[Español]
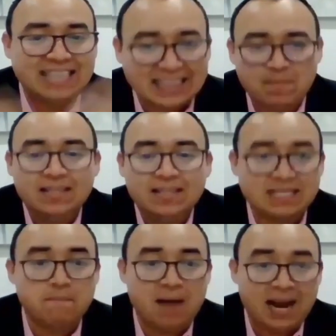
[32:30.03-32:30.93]

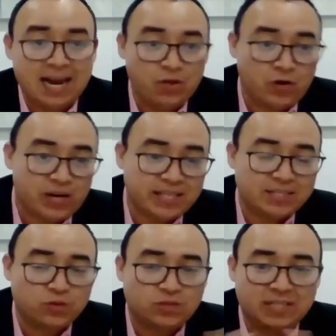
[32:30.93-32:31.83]
etapa del de
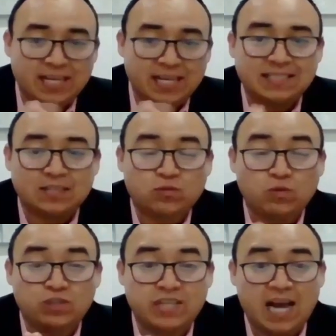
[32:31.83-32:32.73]
lanzamiento de la
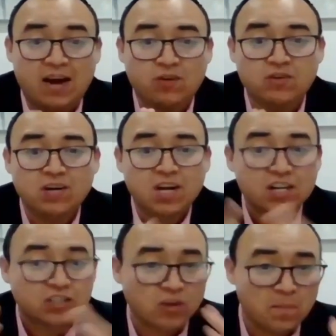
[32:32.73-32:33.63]
compañía, que los
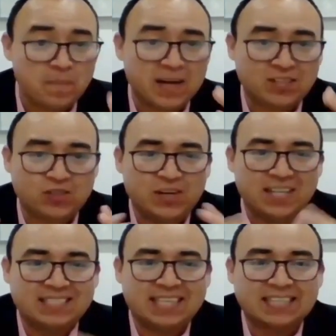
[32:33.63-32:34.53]
líderes embajadores que
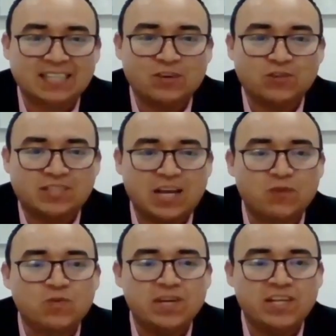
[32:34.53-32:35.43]
ustedes escucharon
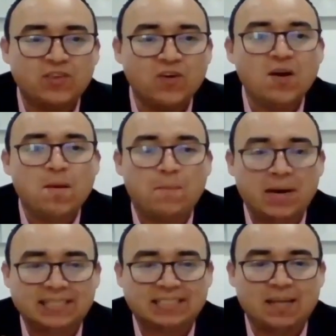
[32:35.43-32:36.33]
son personas que se
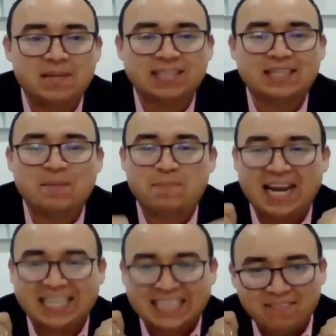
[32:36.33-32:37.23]
nos han unido
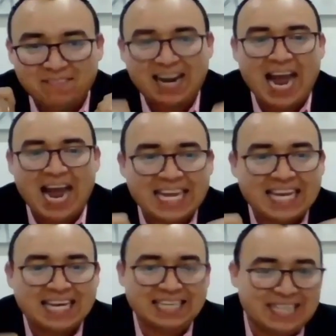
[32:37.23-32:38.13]
precisamente para
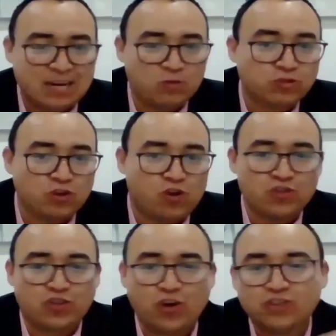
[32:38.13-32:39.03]
trabajar y crecer
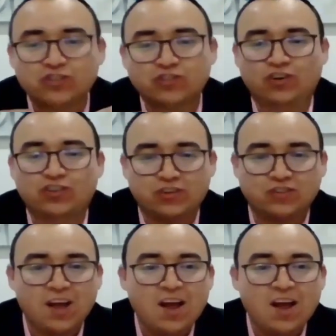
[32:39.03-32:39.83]
junto con todos nosotros.